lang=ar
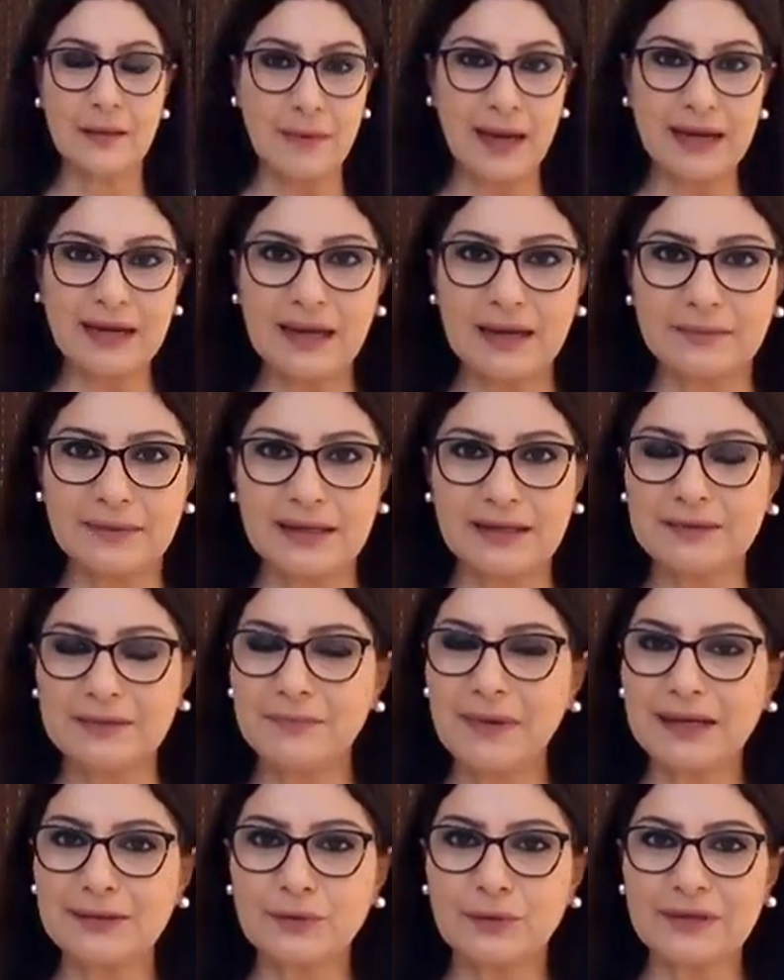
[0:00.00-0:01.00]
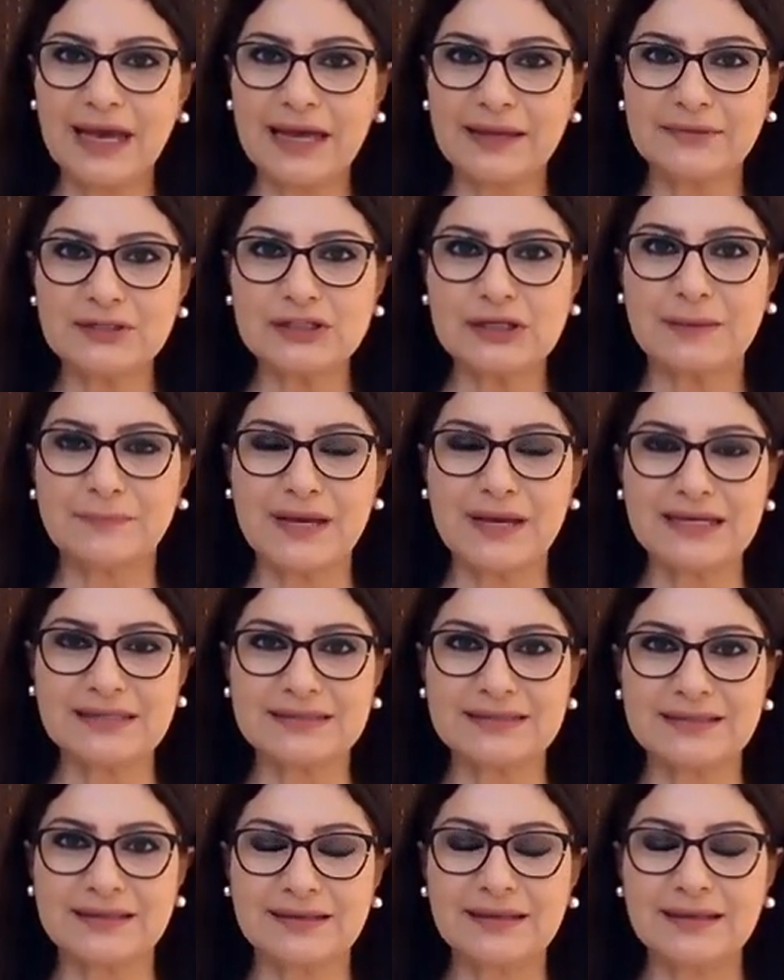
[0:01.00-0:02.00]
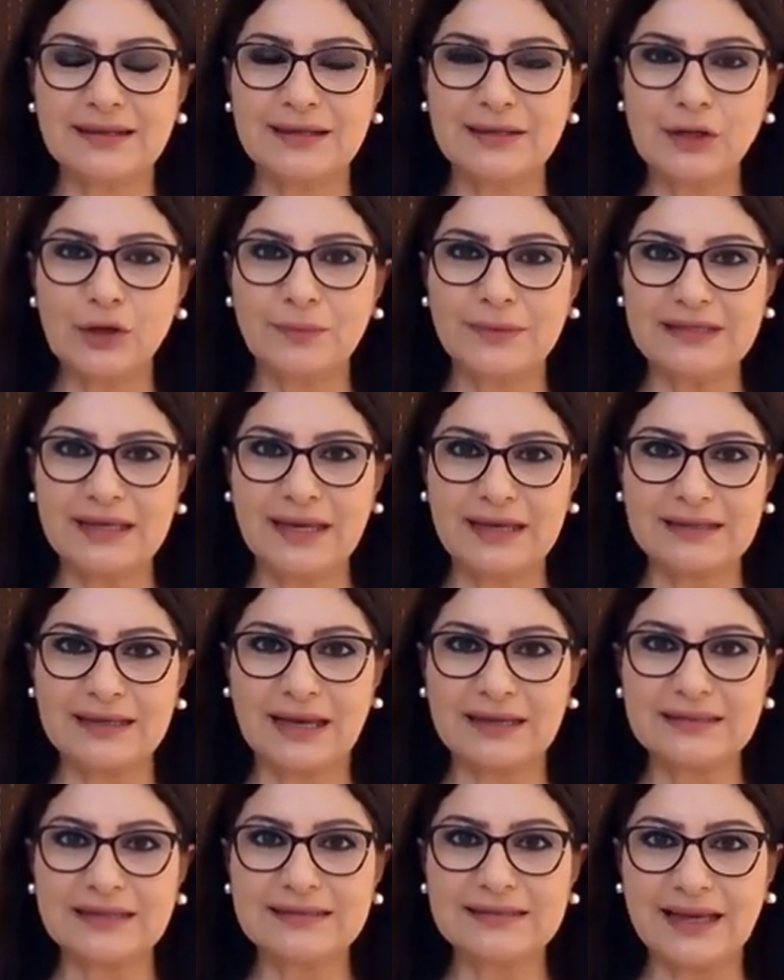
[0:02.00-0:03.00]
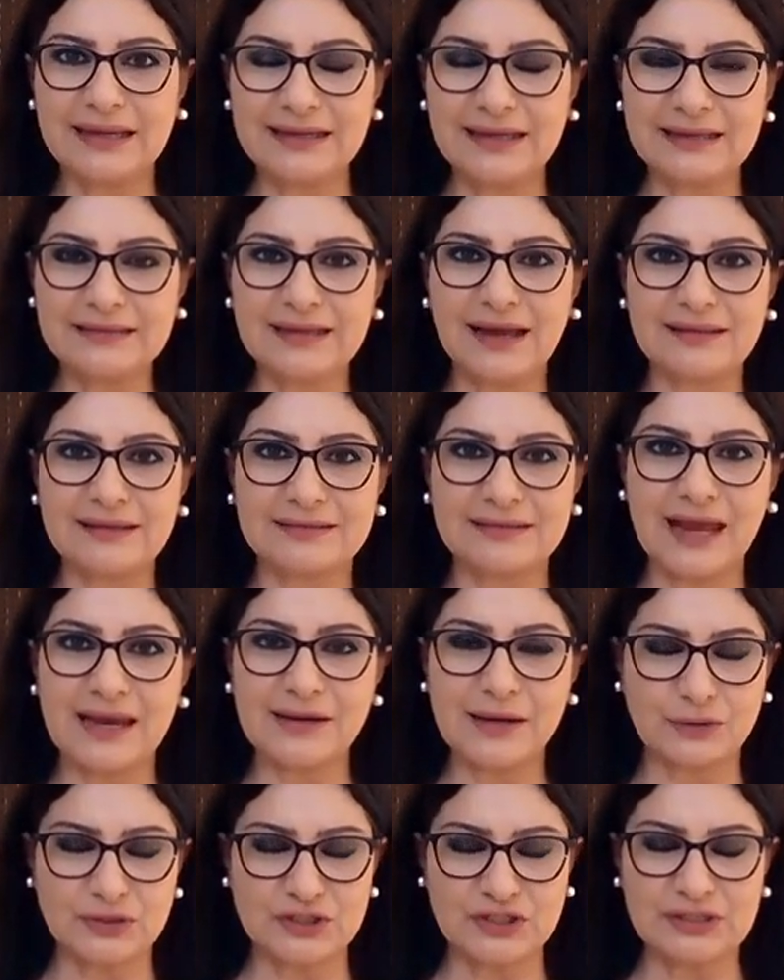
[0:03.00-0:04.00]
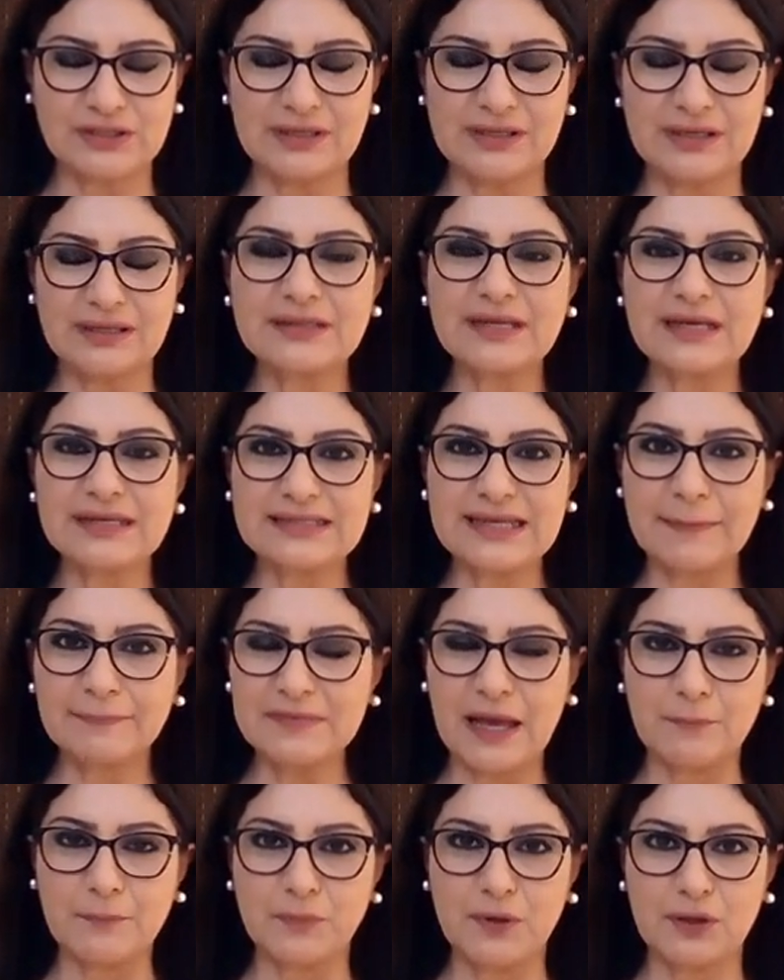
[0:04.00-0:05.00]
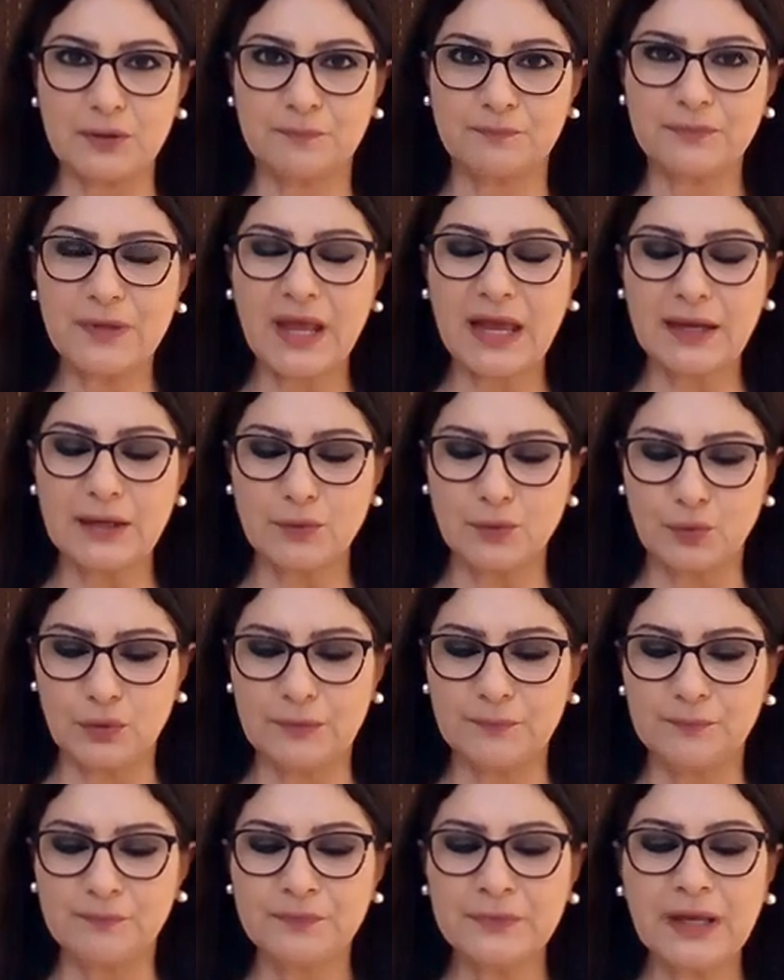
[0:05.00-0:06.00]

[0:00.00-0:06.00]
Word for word: مرحبا معكم كارمي شماس اليوم بدي احكي عن الثلاثة 22 سبتمبر أيلول